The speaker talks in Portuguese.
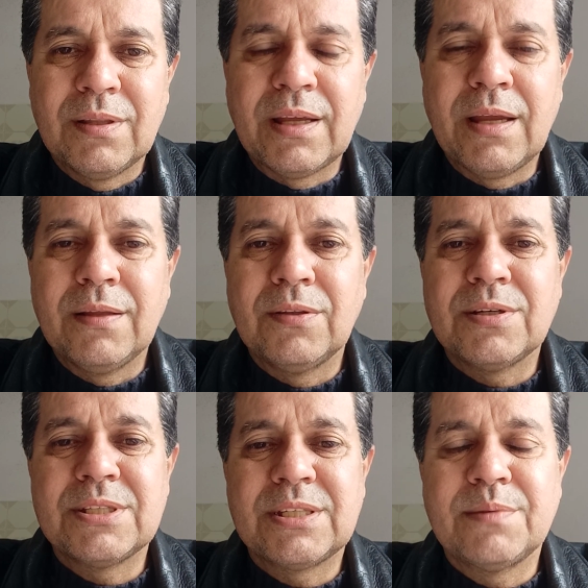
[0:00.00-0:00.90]
Né?
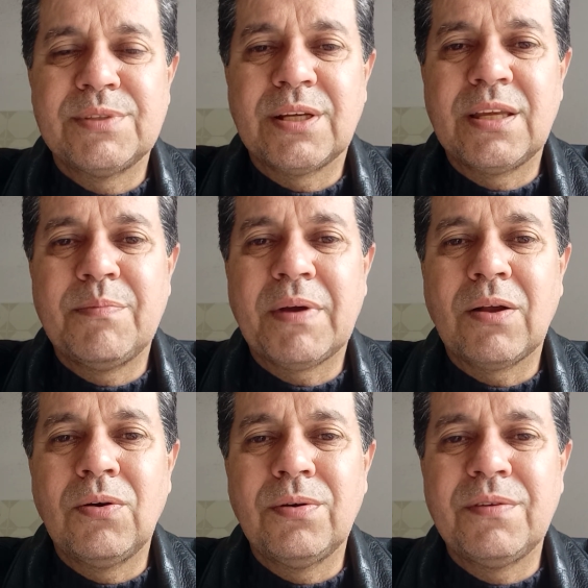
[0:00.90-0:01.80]
Nós estamos aqui para
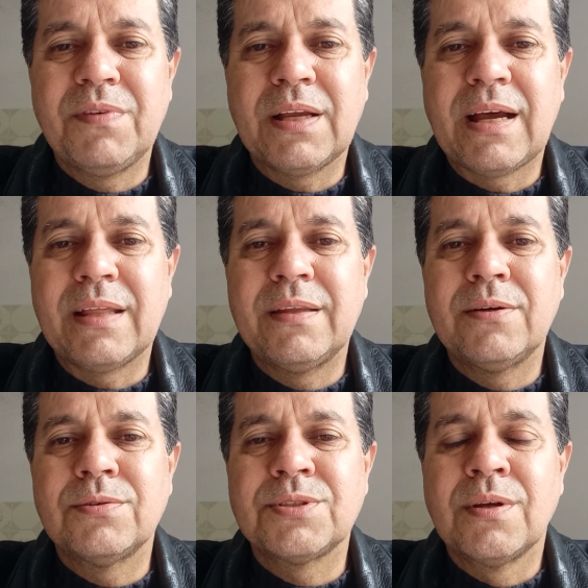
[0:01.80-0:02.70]
glorificar a
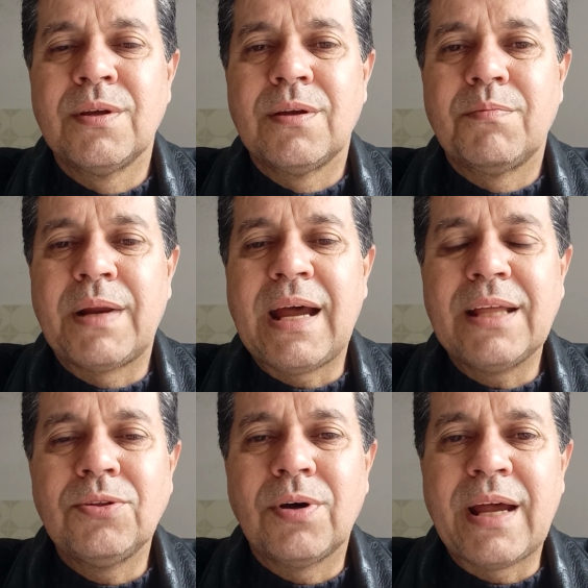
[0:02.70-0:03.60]
Deus, para
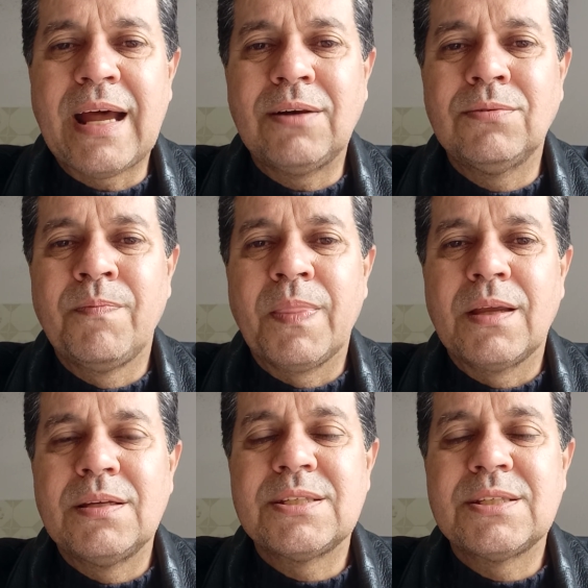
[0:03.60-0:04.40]
adorá-lo e